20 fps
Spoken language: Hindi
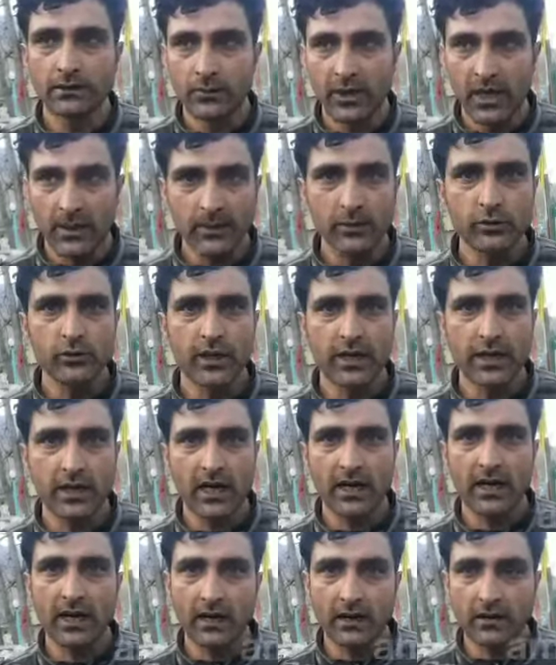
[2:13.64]
मेरे पास उसकी
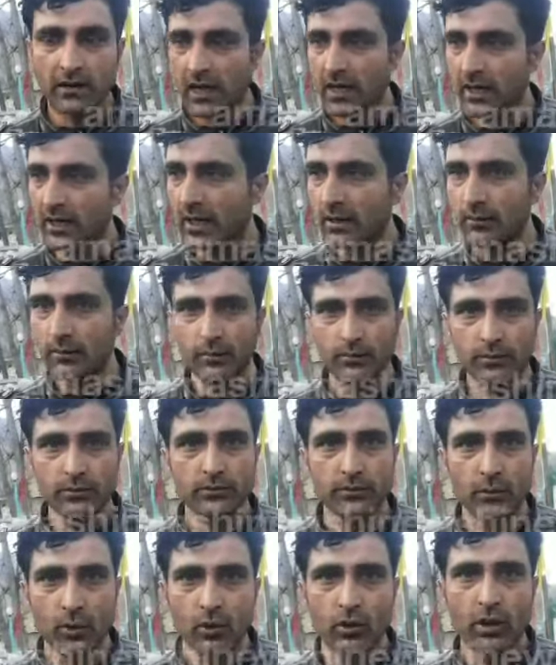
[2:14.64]
रिकॉर्डिंग अगर रिकॉर्डिंग आप
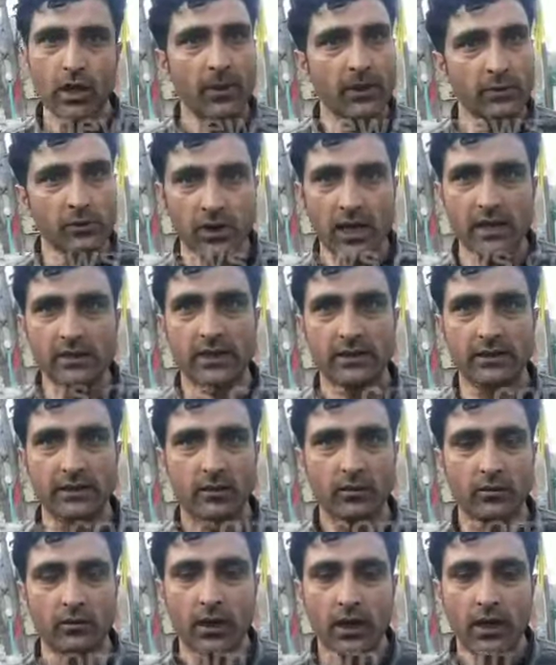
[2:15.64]
बोलोगे मैं सुना सकता
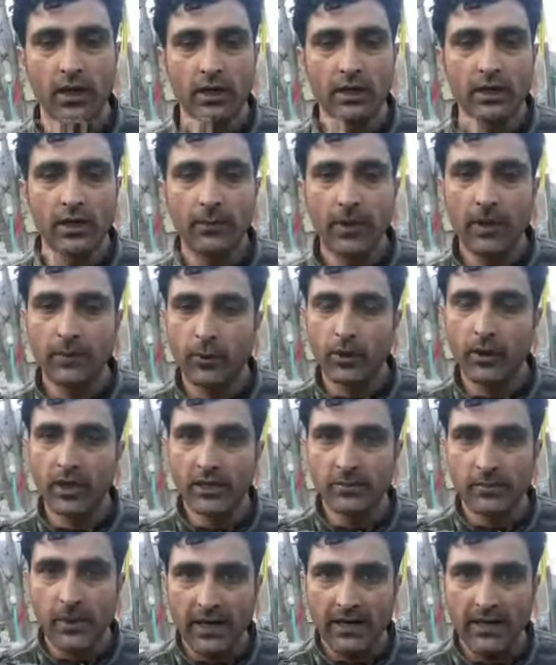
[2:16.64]
हूँ कि भाई
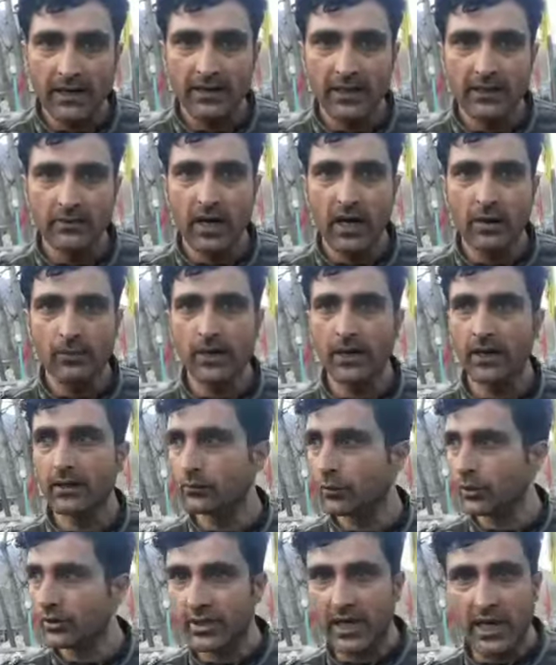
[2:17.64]
पुलिस बैठी थी वहाँ पे
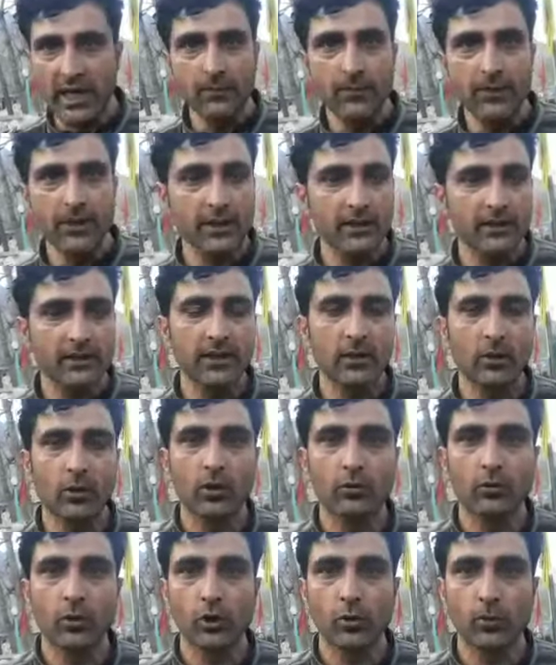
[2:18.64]
वो चाय पी रही थी
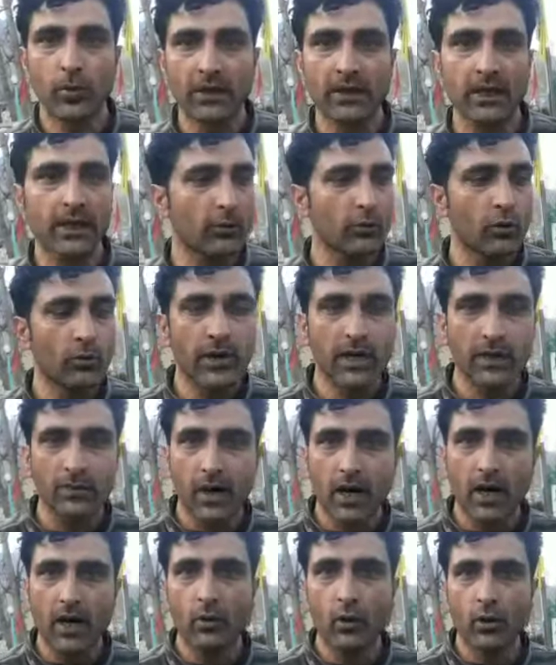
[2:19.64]
और वो जो बंदे हैं वो मेरी
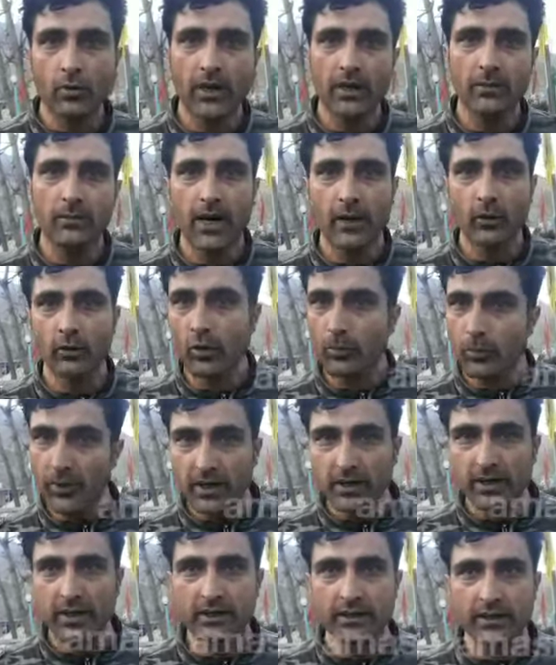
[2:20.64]
माँ और मेरी बहनों को
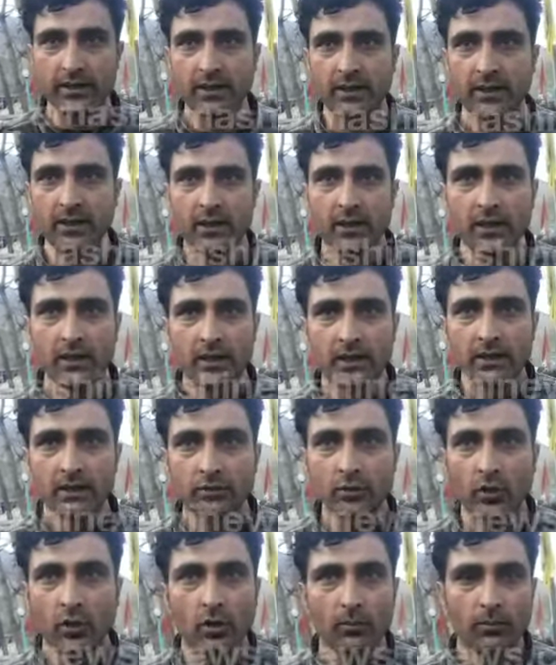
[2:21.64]
पीट रहे थे
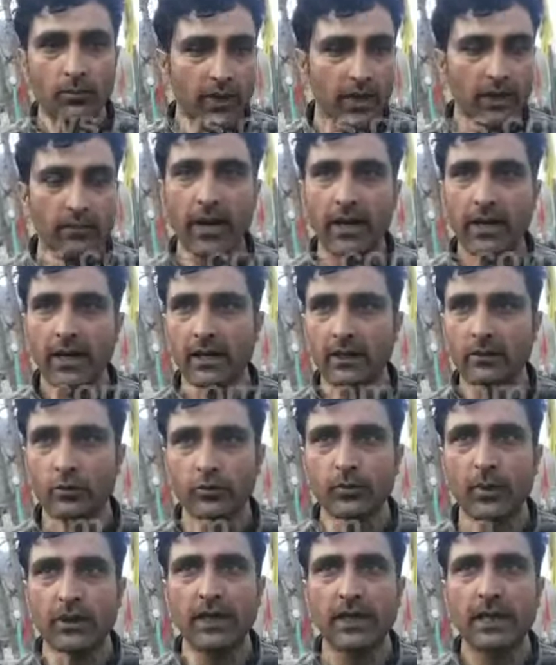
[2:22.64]
तो फिर मैंने
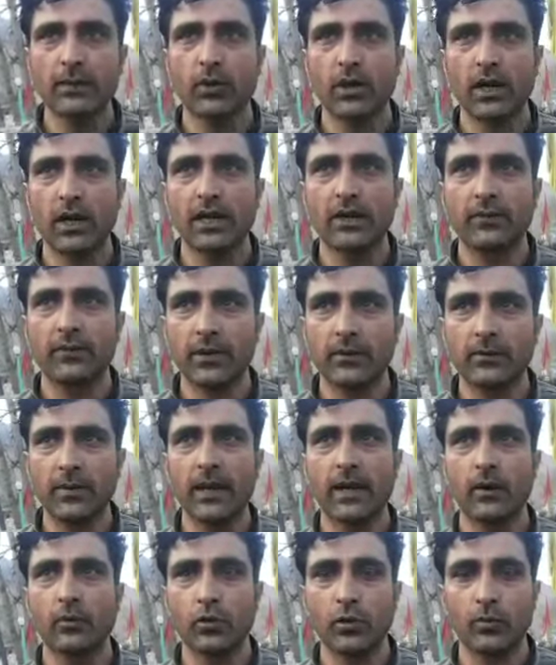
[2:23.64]
उस बंदे ने बोला कि फिर
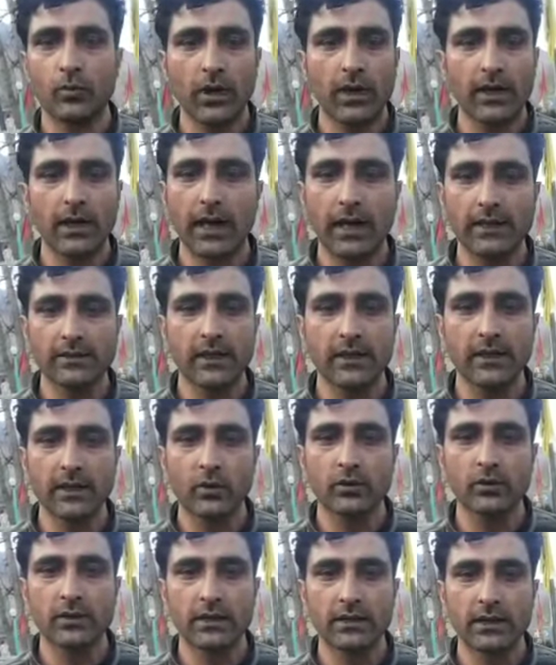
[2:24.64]
मैंने उनको बोला यार ऐसा नहीं
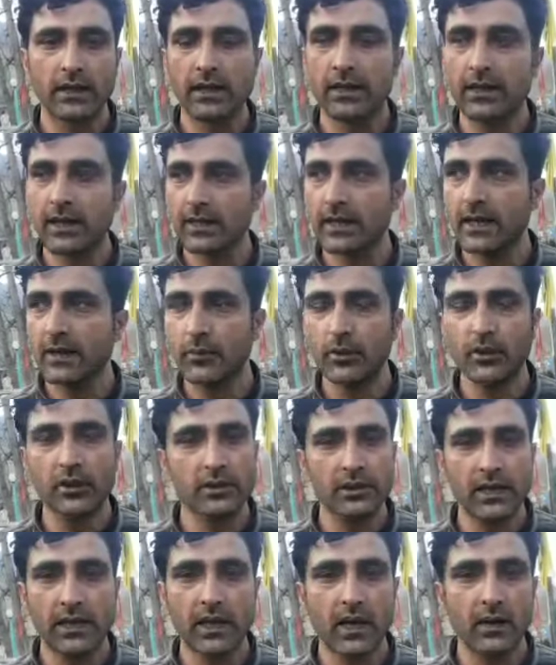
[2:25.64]
हो सकता है यार ये
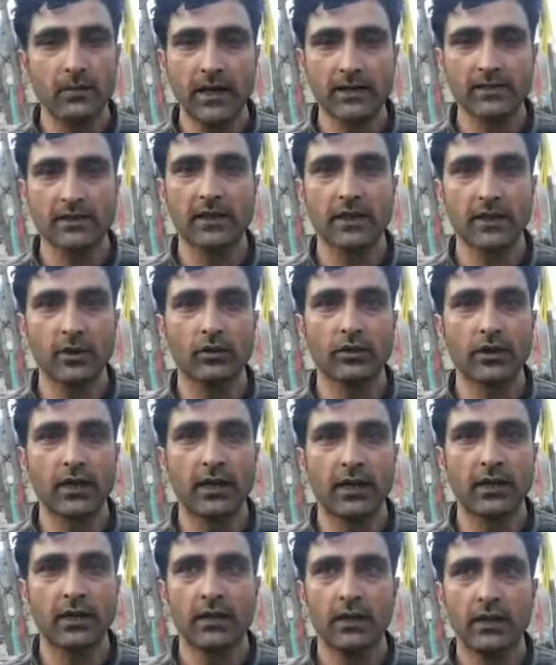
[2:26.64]
पुलिस का काम ऐसा नहीं
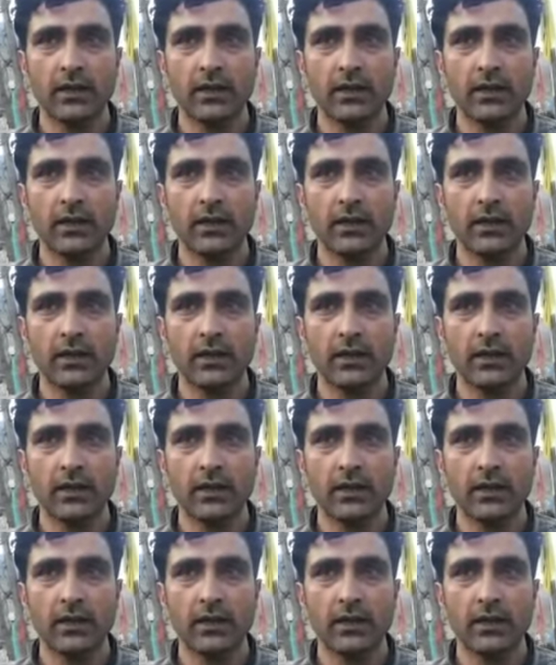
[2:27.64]
होता है